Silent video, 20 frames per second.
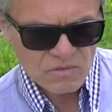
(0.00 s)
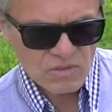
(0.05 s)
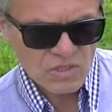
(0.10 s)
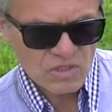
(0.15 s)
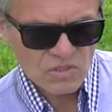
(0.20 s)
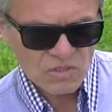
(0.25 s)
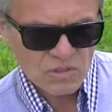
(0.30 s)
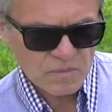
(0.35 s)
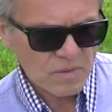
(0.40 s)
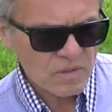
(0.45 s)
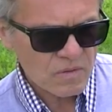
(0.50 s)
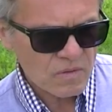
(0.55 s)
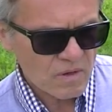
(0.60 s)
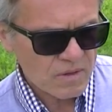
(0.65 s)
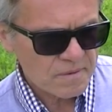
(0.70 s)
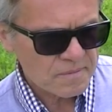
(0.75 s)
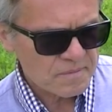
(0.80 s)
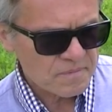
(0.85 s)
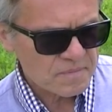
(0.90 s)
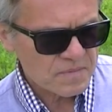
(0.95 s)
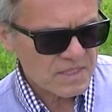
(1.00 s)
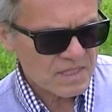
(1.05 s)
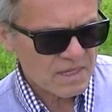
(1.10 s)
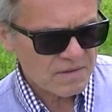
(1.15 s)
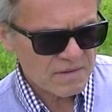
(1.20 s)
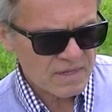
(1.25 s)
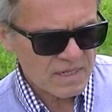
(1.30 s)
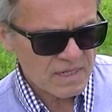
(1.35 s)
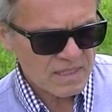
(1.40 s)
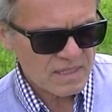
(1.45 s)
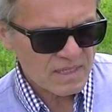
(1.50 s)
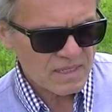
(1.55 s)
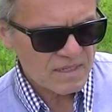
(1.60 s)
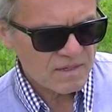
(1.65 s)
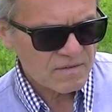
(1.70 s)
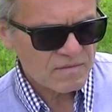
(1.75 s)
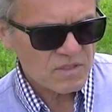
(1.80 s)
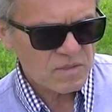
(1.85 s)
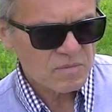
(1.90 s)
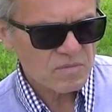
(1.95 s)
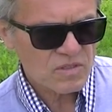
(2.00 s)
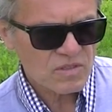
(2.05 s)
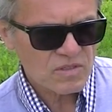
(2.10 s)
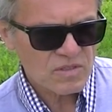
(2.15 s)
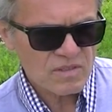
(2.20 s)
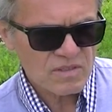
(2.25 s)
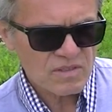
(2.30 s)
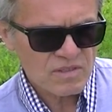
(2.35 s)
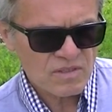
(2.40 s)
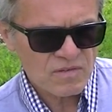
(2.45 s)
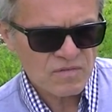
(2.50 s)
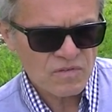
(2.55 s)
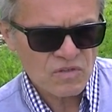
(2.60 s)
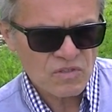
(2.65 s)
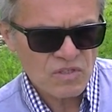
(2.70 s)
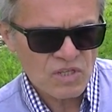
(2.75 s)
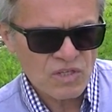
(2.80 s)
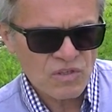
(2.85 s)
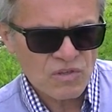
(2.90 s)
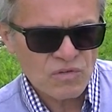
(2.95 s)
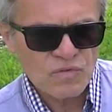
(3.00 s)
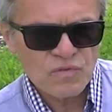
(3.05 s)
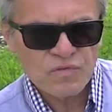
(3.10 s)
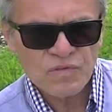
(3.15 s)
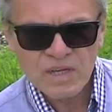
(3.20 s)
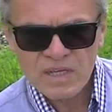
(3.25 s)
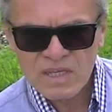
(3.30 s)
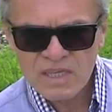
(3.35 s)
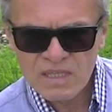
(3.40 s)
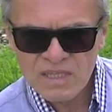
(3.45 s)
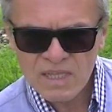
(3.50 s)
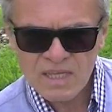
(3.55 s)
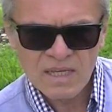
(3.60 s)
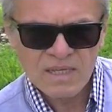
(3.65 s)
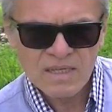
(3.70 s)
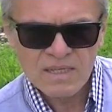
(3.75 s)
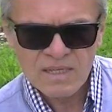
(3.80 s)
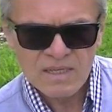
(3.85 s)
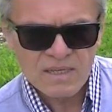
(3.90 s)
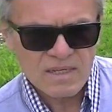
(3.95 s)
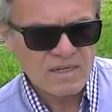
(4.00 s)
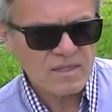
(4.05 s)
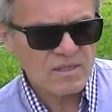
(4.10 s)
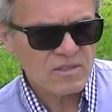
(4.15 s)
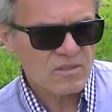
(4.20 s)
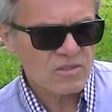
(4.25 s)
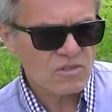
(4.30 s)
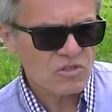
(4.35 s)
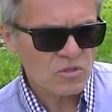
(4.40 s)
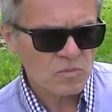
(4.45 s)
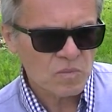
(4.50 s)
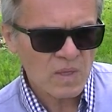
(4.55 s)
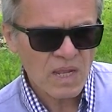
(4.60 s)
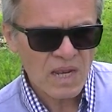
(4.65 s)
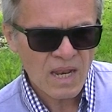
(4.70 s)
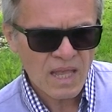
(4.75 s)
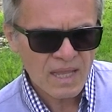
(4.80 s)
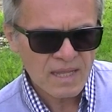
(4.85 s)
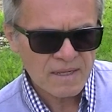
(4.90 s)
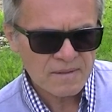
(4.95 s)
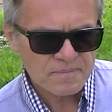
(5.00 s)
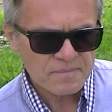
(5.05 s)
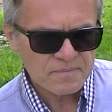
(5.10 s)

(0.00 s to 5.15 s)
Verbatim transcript: też to było zawarte. W tym z, zwróceniu uwagi na lot trzmiela.